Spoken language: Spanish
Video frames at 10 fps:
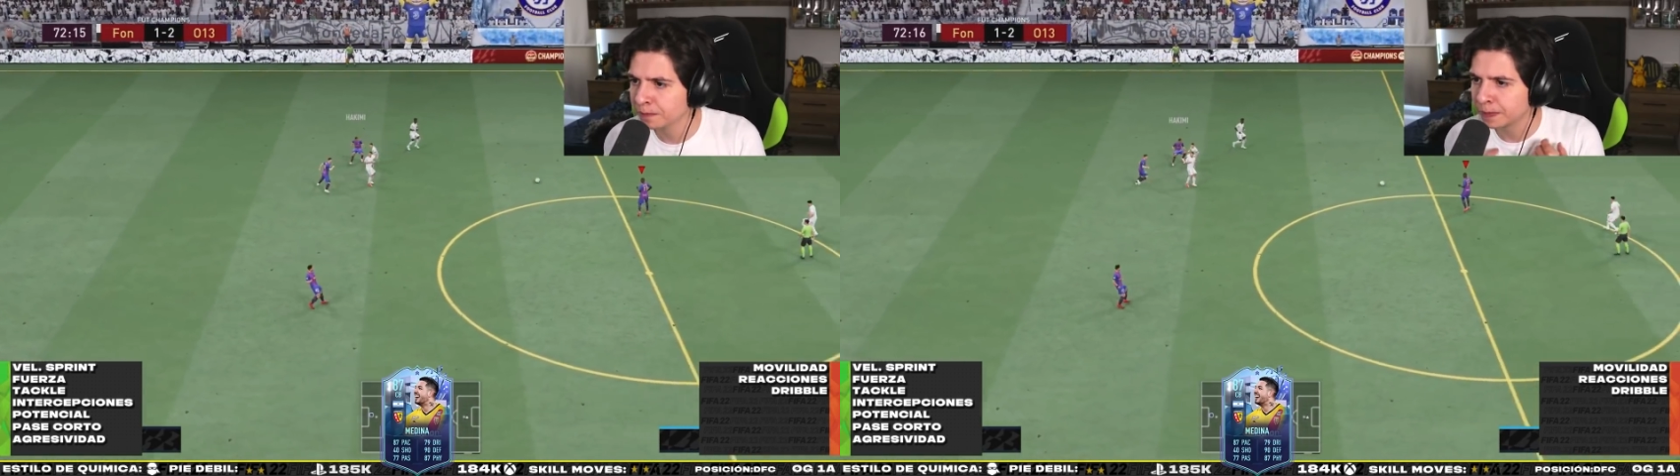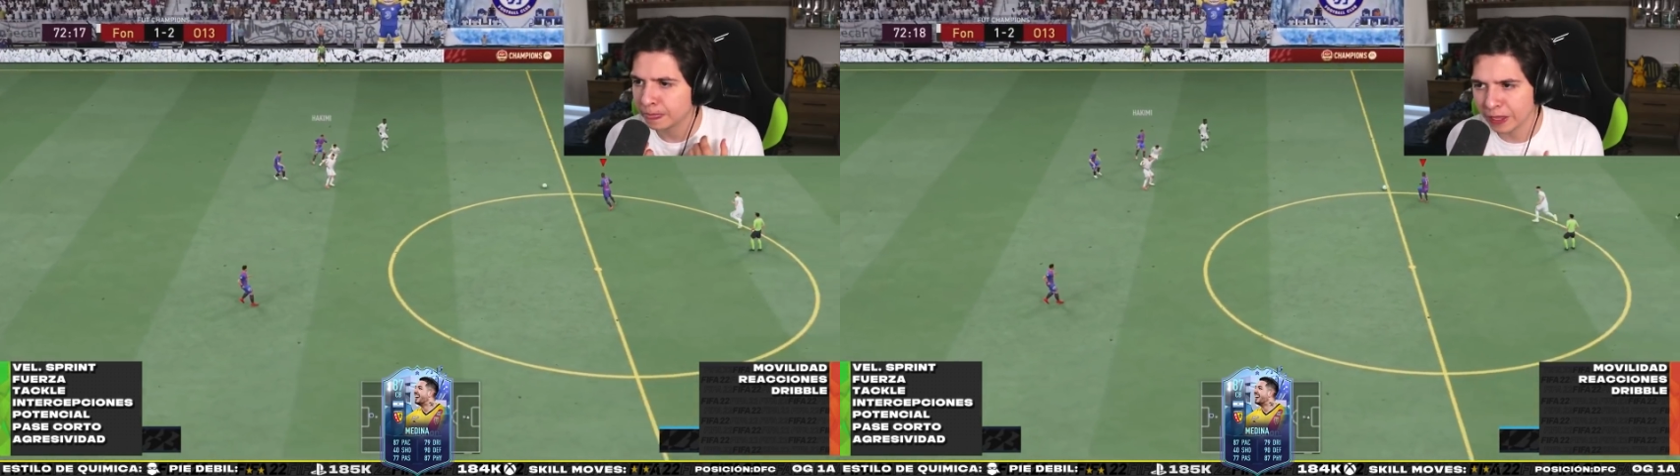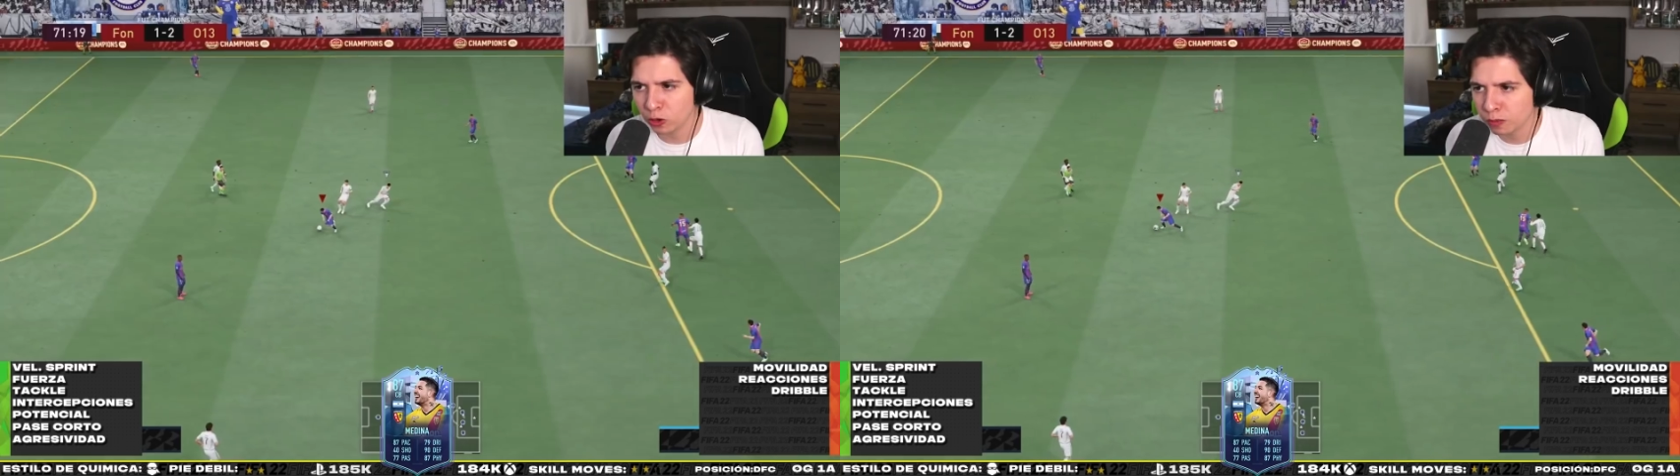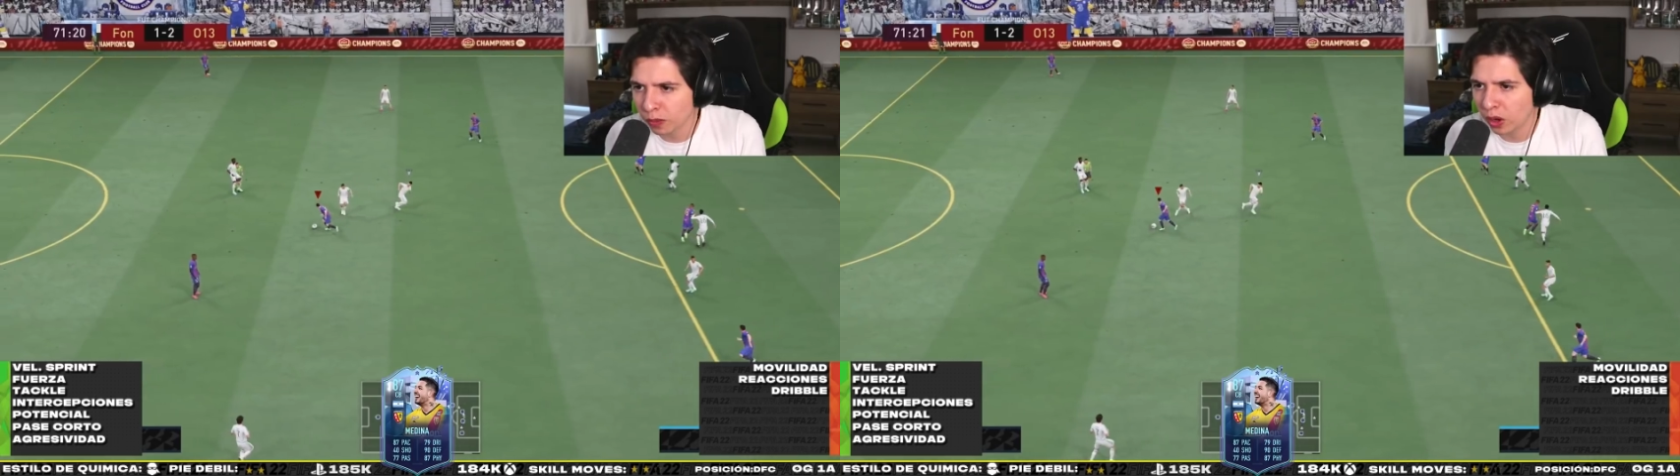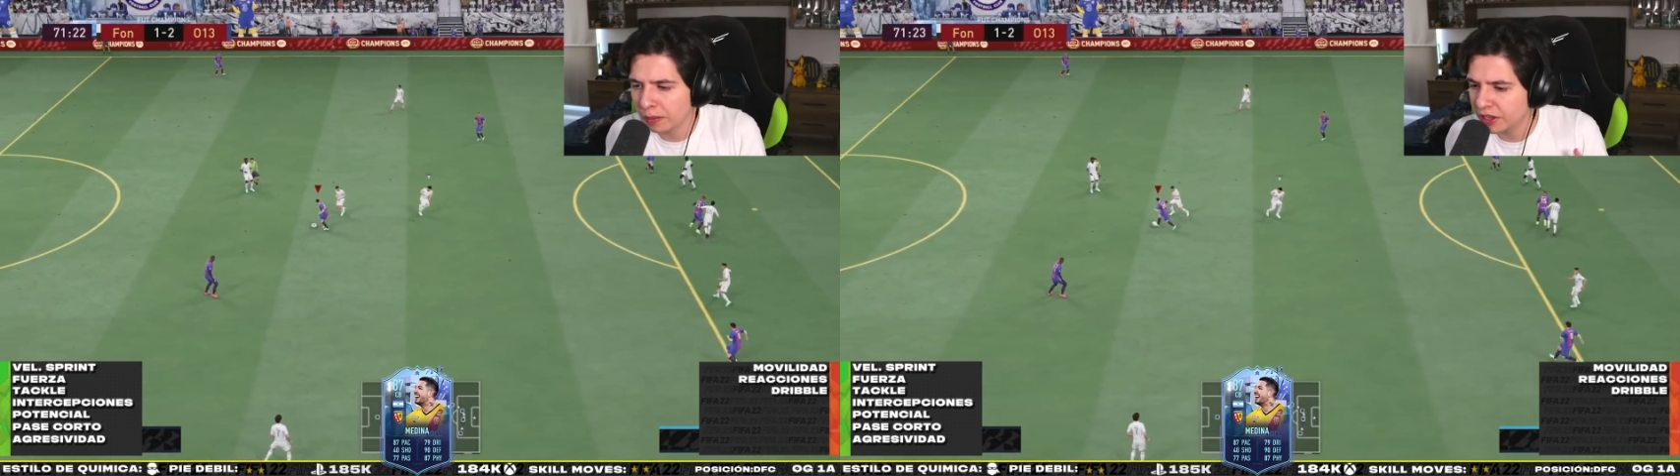ningún
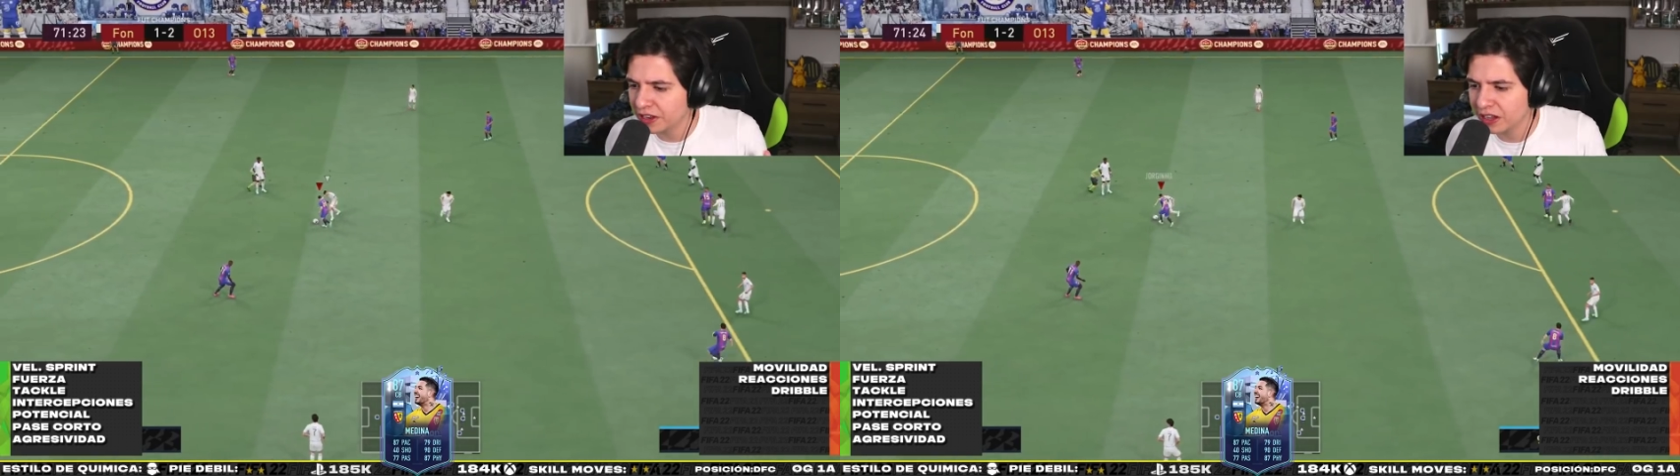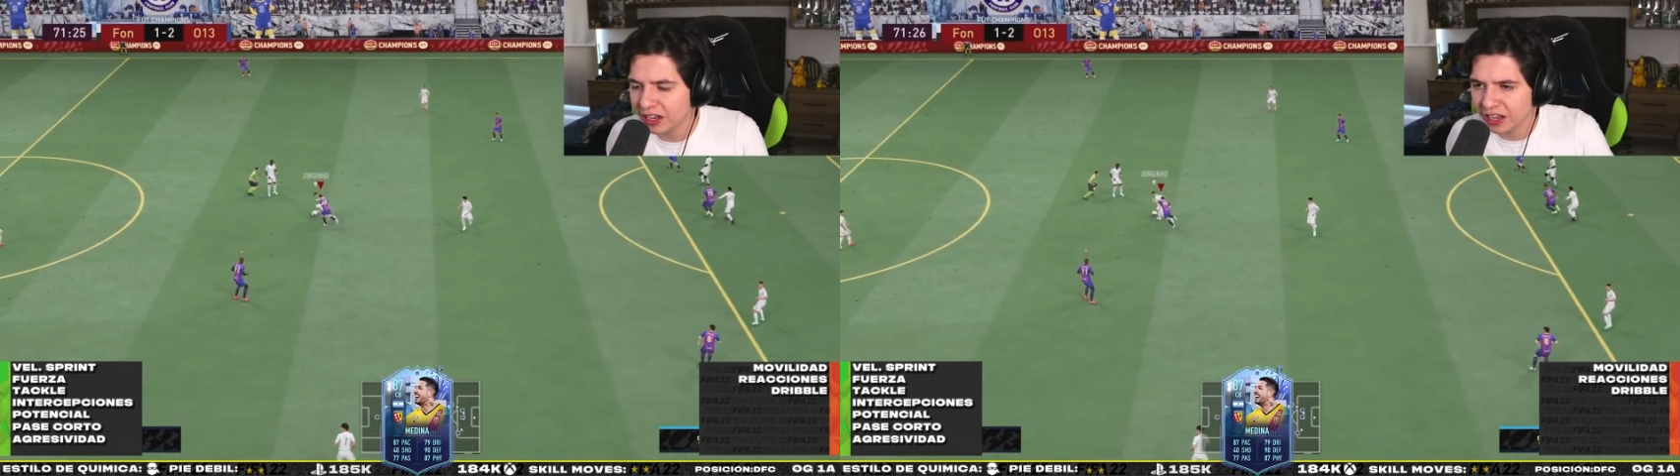problema, ya saben que en